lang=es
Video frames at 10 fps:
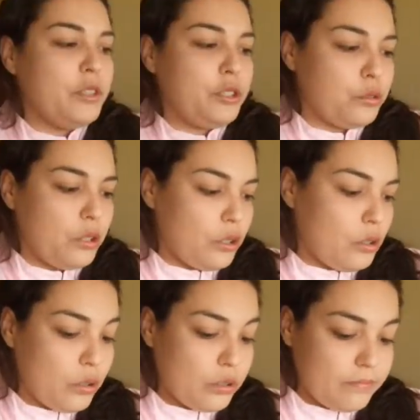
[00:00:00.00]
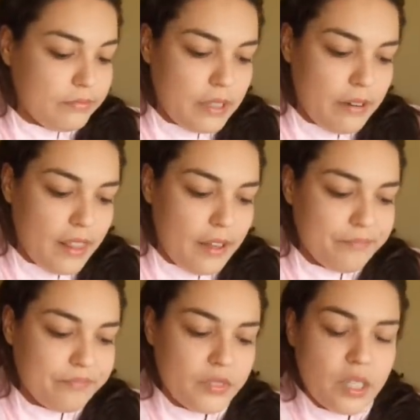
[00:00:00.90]
es muy chulo el color, la verdad.
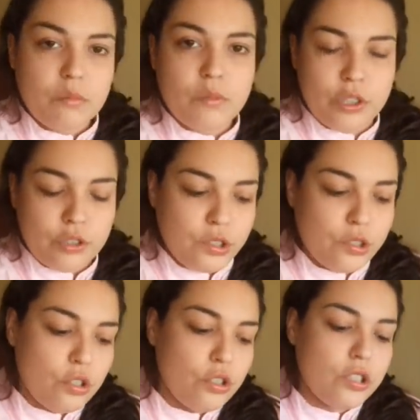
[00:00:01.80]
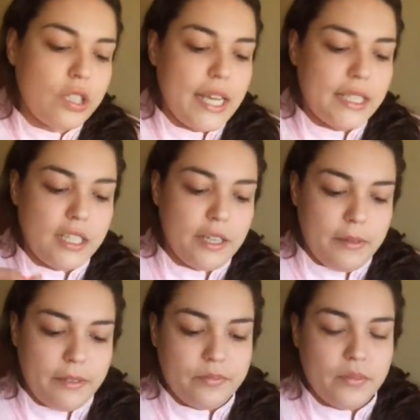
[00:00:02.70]
Bueno, esos son los de
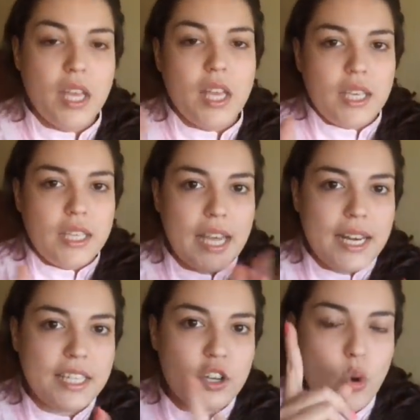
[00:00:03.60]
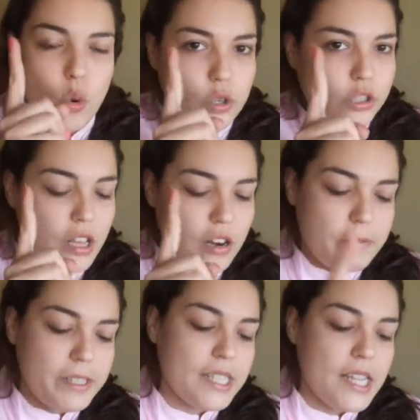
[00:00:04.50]
H&M. Y ahora tengo uno
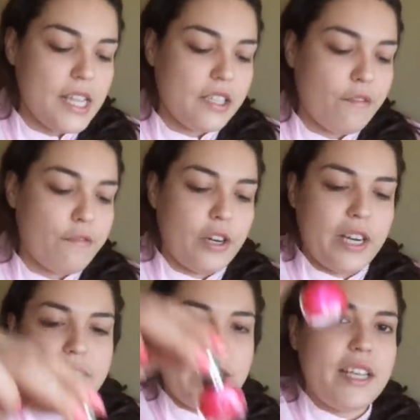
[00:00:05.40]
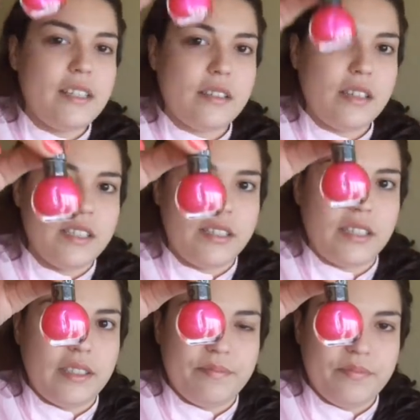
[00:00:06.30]
solamente de Sephora, que es
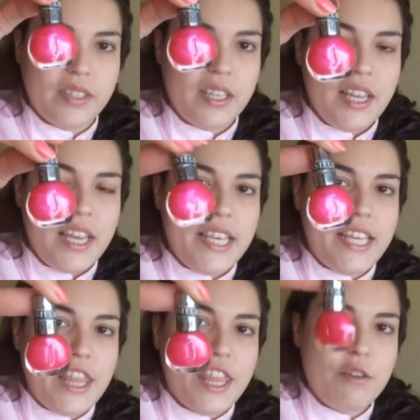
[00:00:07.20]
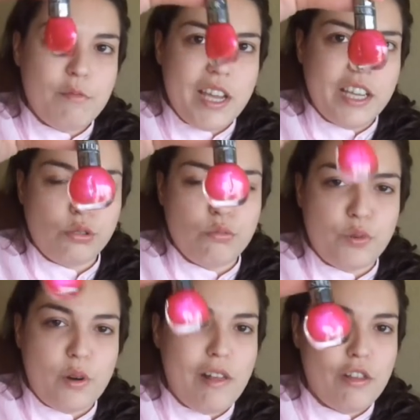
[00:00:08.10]
este. Y encima es
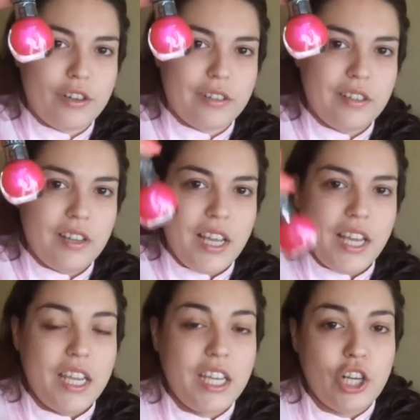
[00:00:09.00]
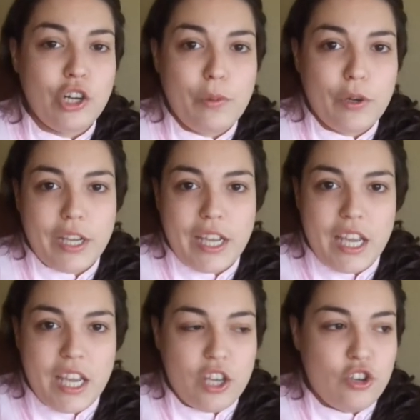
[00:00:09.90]
un probador. Y no
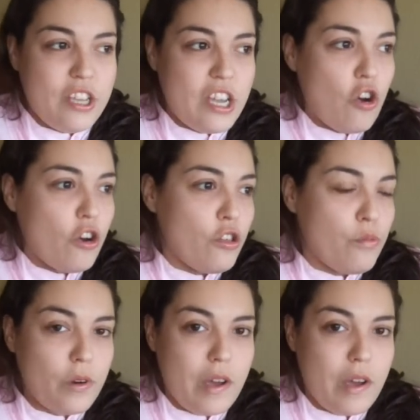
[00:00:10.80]
porque yo haya cogido un